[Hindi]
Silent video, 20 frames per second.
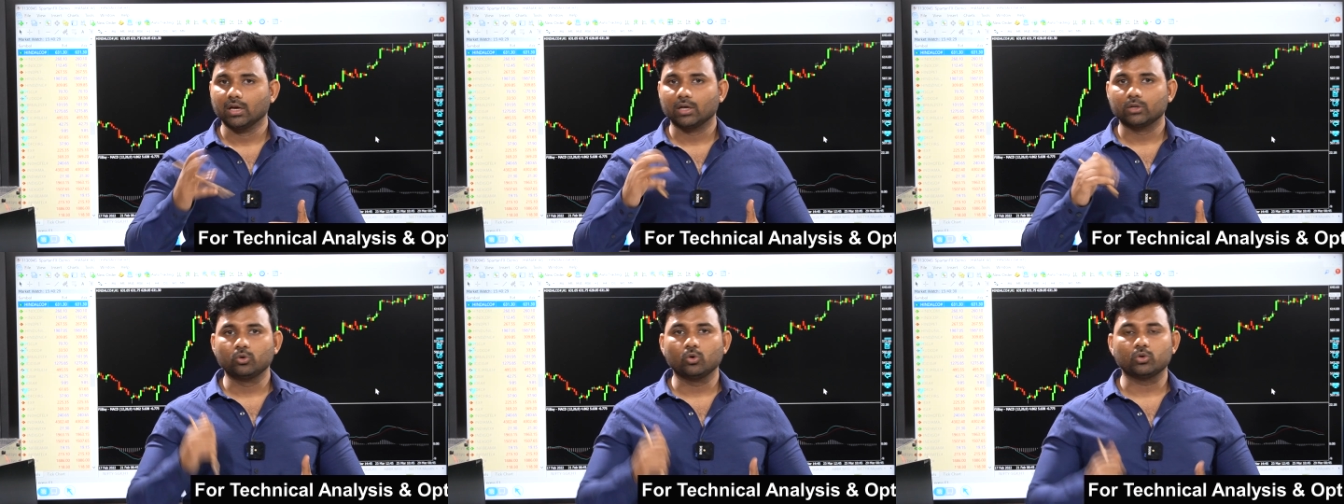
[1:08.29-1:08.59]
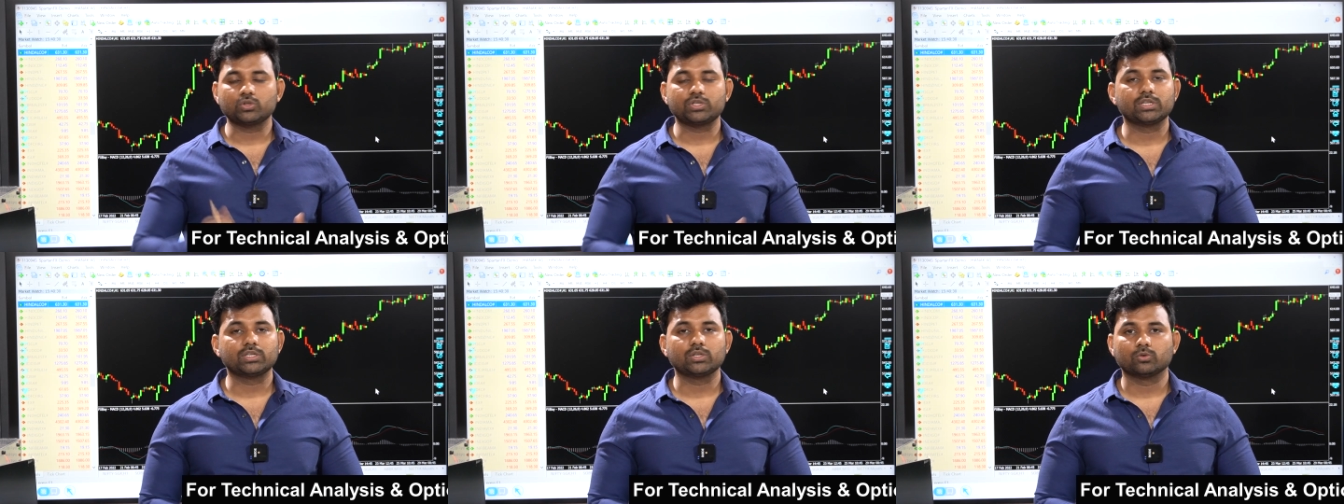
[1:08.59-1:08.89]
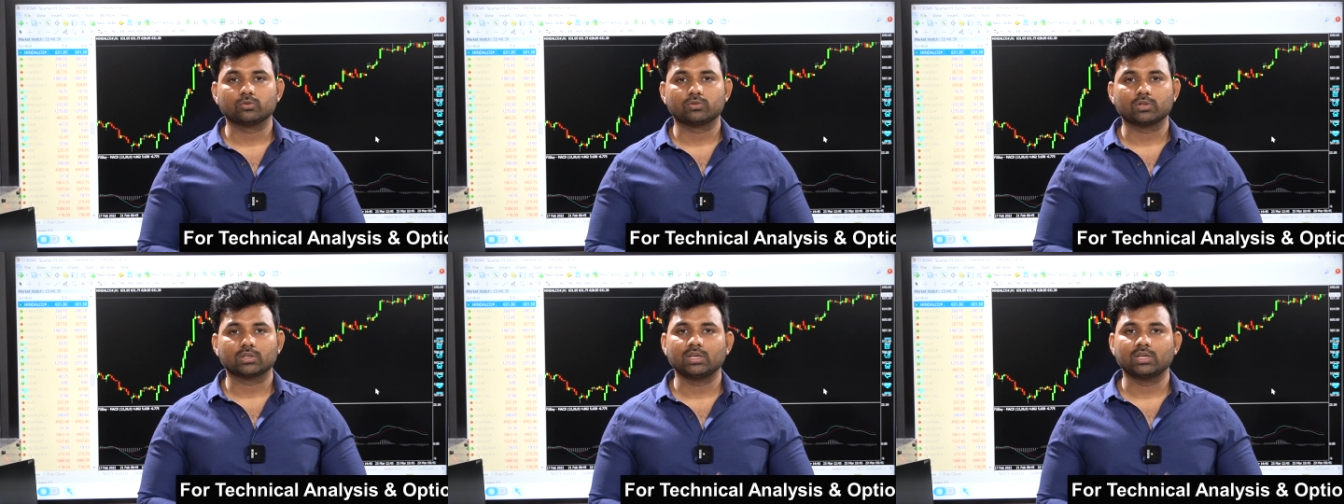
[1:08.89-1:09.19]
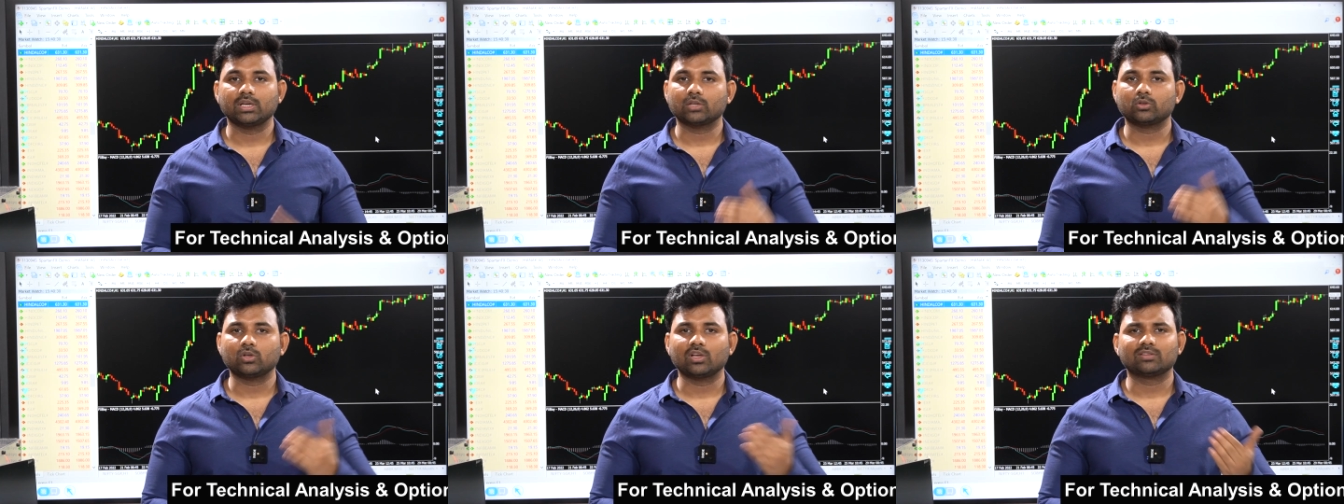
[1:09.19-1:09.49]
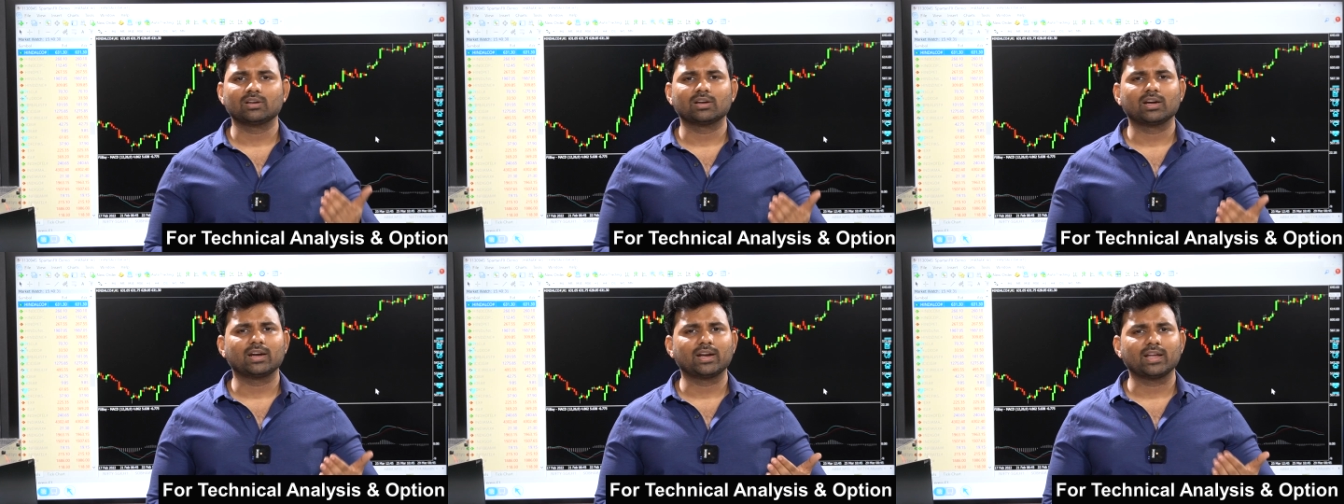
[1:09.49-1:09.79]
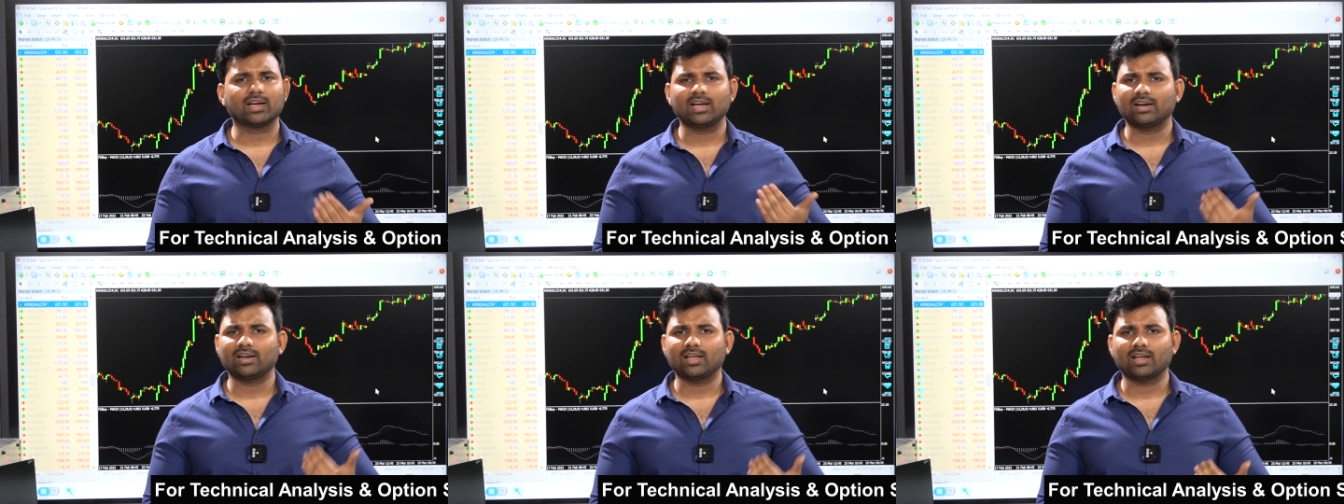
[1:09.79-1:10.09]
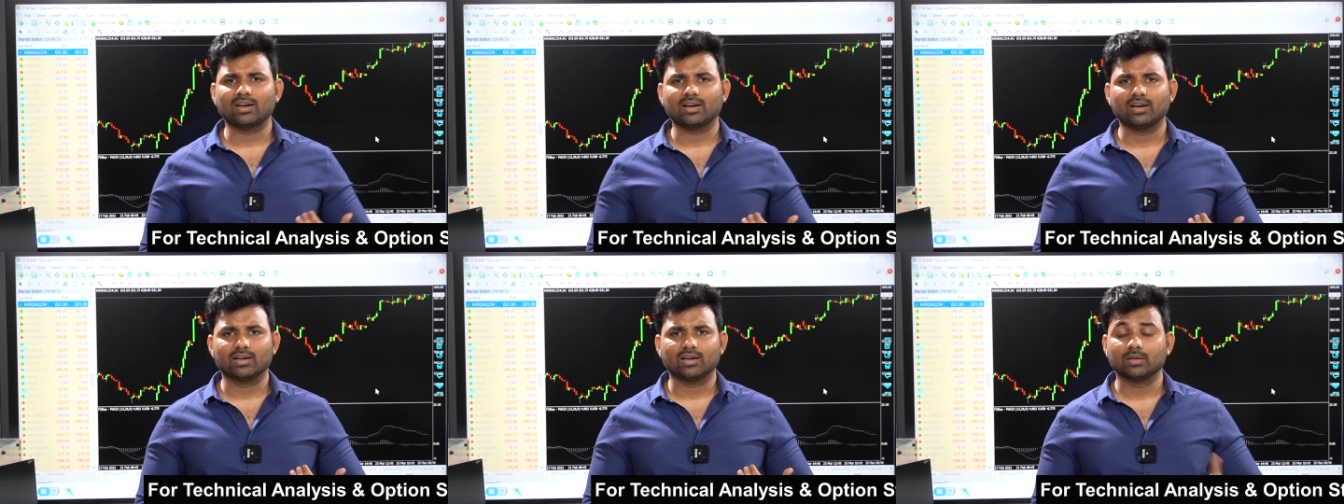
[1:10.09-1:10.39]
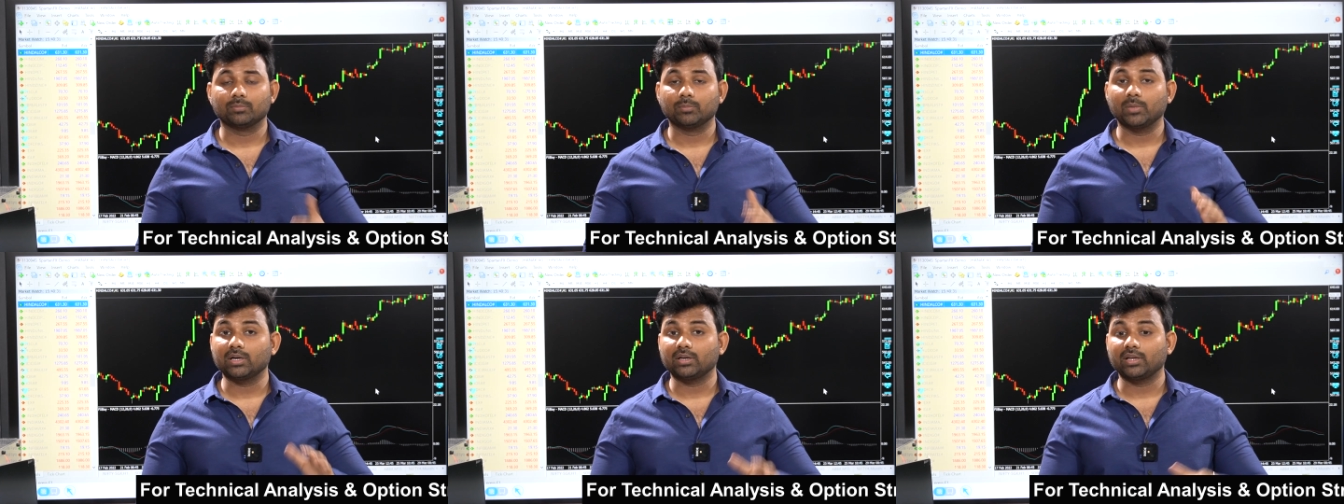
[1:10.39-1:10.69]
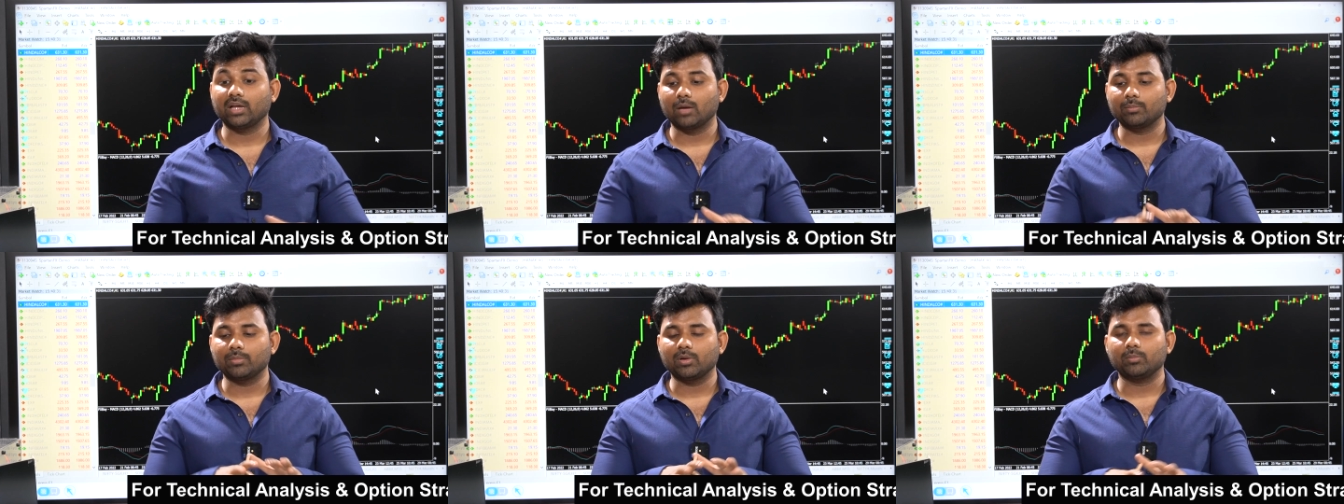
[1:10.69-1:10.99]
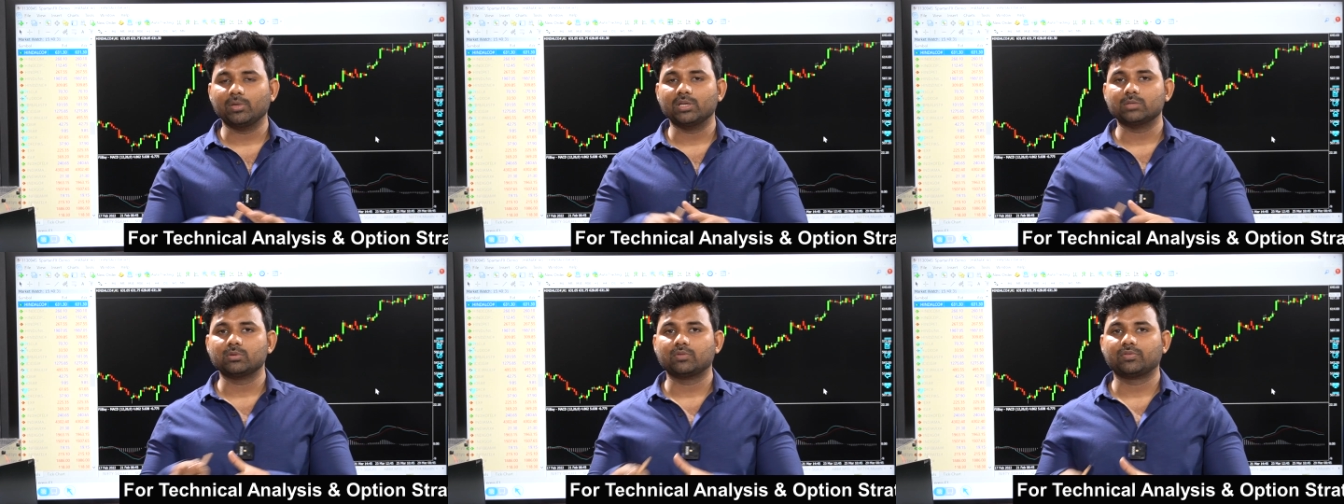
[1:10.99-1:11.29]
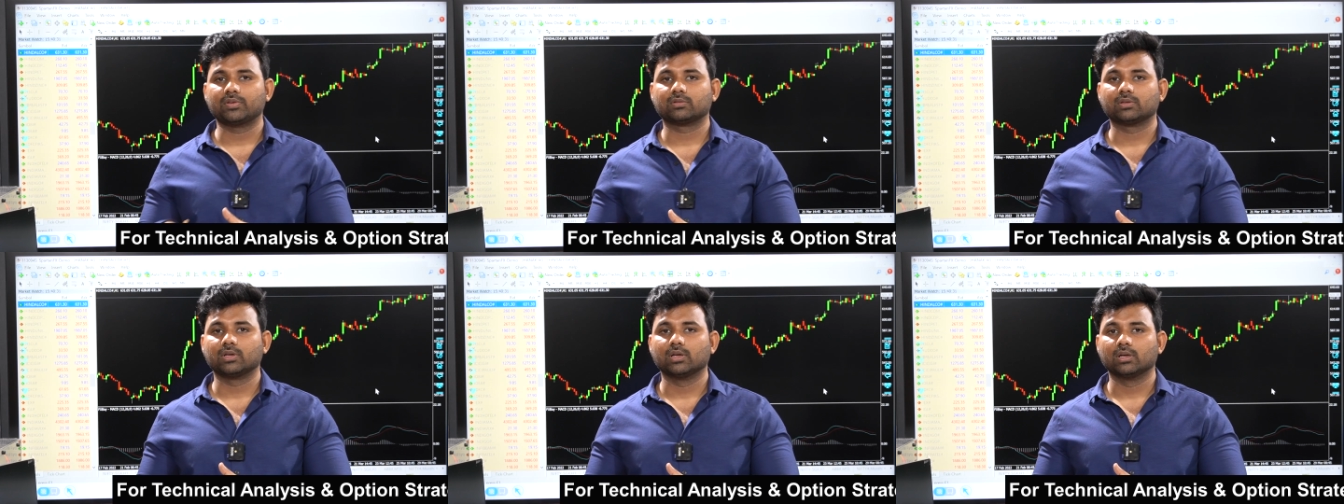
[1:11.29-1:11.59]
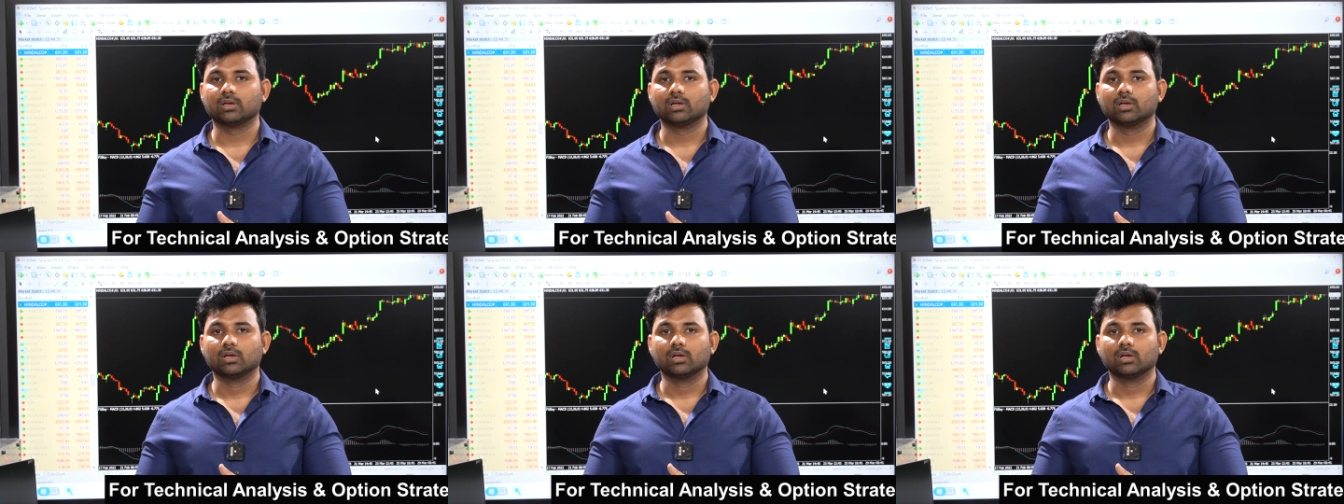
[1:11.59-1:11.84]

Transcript: दो चीज़ें हो सकती है या तो एसल कटेगा या टारगेट कट बट यहाँ पे बीच में फंस गए